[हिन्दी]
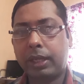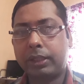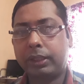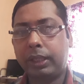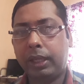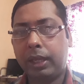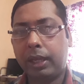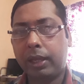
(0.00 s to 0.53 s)

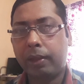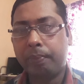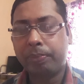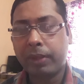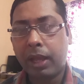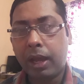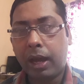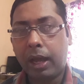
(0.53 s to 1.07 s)
सकती है
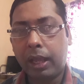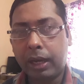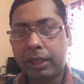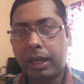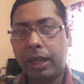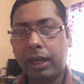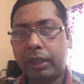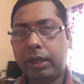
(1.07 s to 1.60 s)

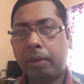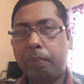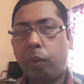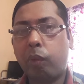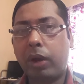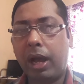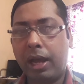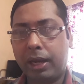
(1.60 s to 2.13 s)
हल्का हल्का
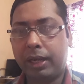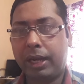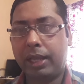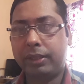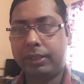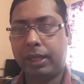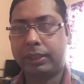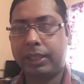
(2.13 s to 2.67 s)
बुखार
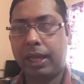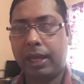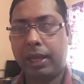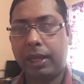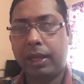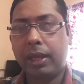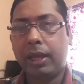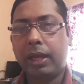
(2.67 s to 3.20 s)
रह सकता
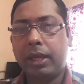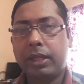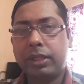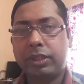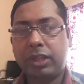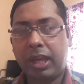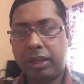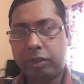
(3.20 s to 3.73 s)
है
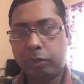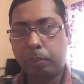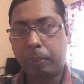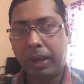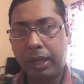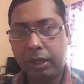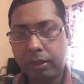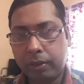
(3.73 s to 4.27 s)
चेस्ट
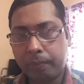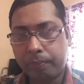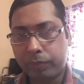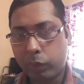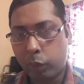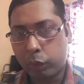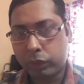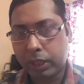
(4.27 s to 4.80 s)
पेन
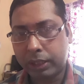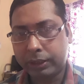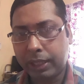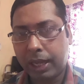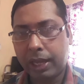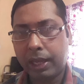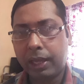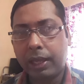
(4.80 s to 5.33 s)
हो
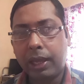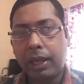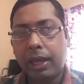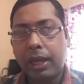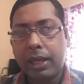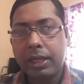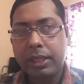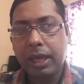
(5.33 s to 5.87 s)
सकता है
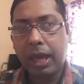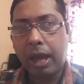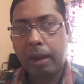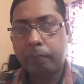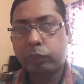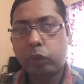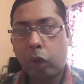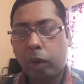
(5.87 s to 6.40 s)
ये
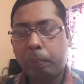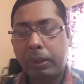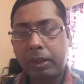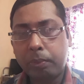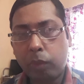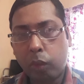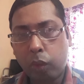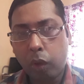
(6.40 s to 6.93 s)
आमतौर पे
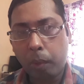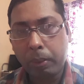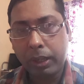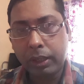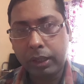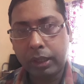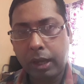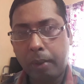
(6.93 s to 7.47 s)

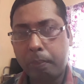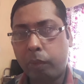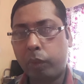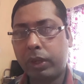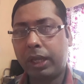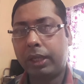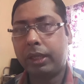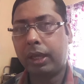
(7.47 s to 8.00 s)
हीमोग्लोबिन कम
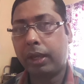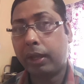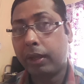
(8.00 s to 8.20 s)
होने के